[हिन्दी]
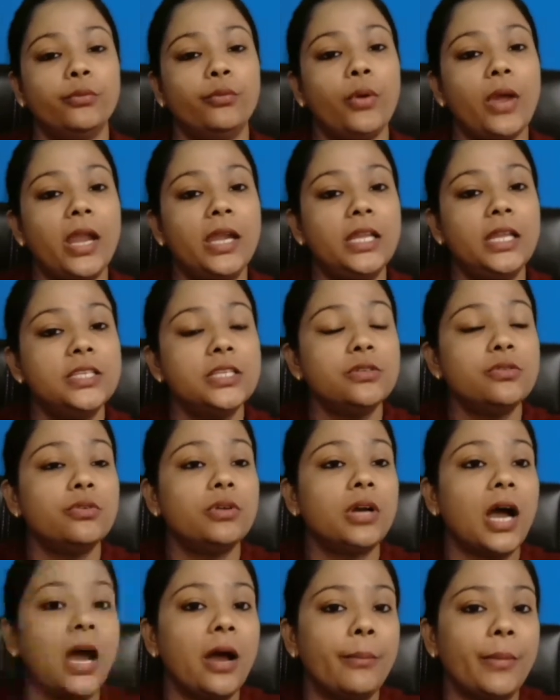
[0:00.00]
वो एंटीजन
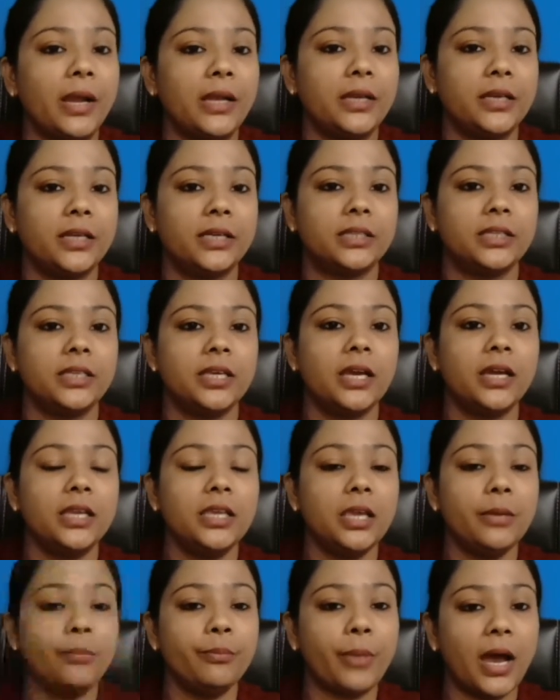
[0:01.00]
को कहाँ बाइंड करती है अगर
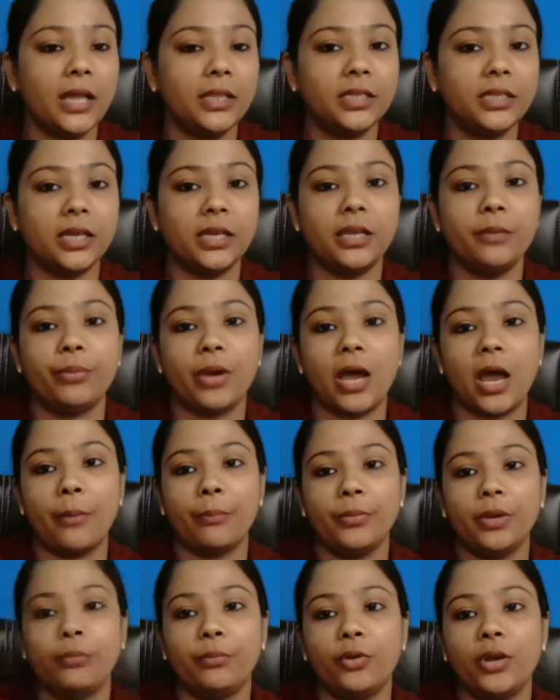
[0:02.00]
ये बात करें
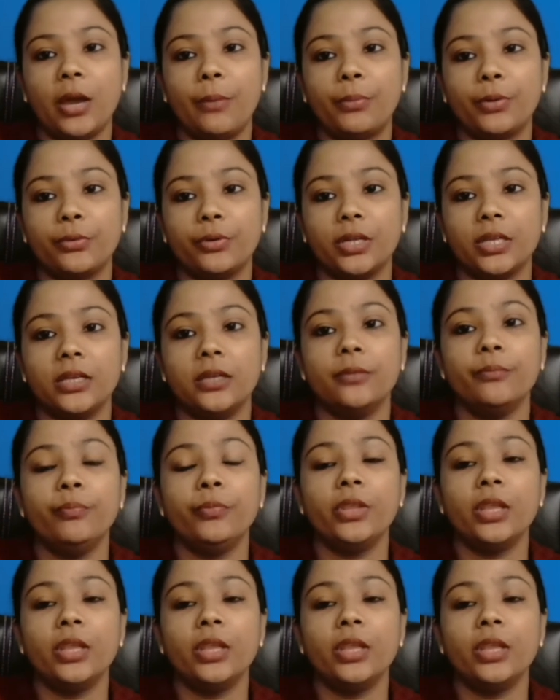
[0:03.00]
आपने बोला प्रोटीन